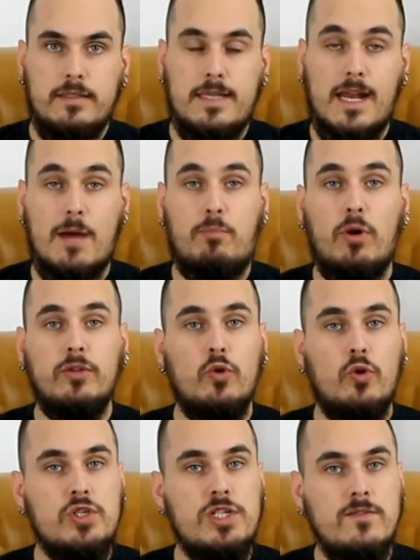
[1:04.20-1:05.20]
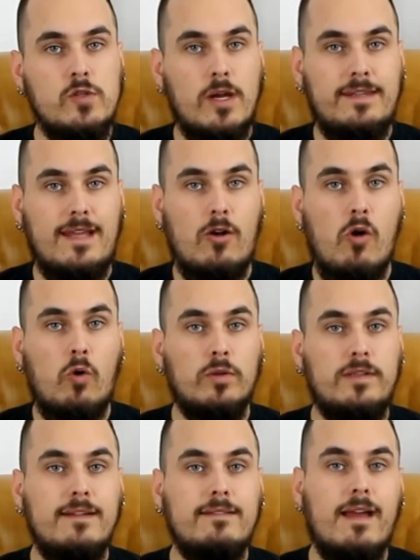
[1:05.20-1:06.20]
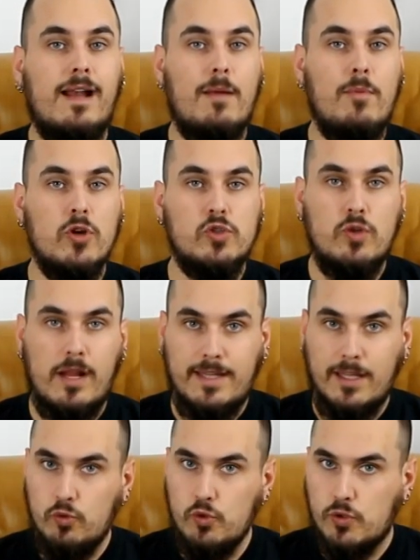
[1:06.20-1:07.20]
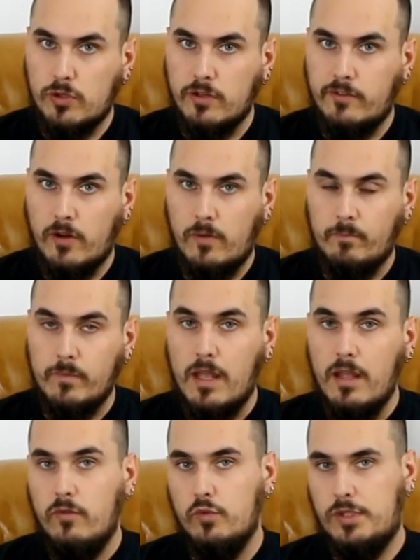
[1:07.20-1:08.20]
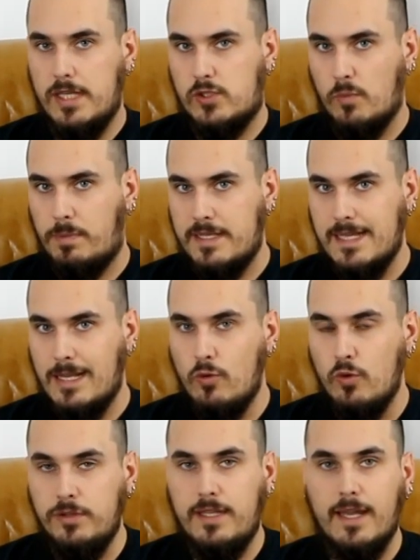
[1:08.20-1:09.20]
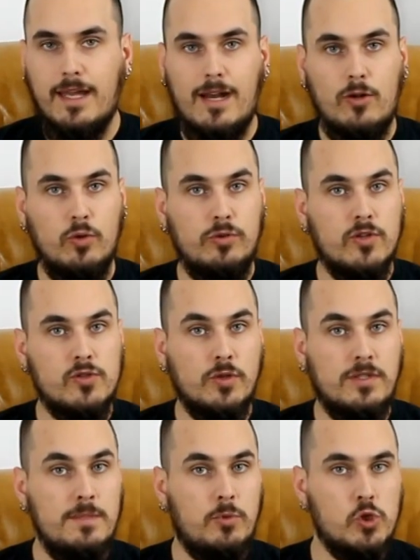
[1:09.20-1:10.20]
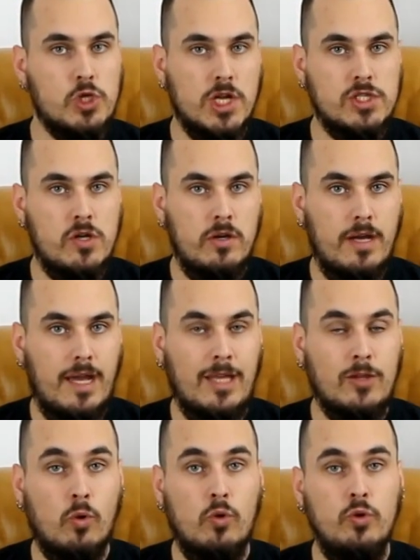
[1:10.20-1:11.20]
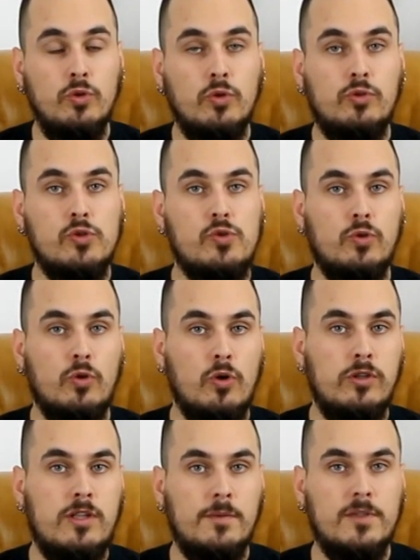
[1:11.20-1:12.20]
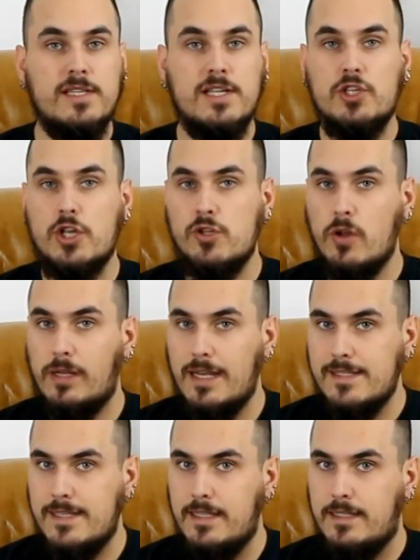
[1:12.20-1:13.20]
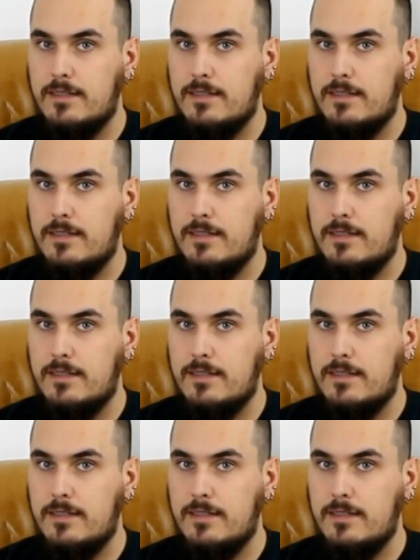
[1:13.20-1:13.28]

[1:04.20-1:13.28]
car la pointe de l'ogive serait alors en contact avec la l'amorce de la cartouche de devant, vu qu'elles sont placées l'une derrière l'autre dans ce type de chargeur et non l'une au-dessus de l'autre comme dans un chargeur classique.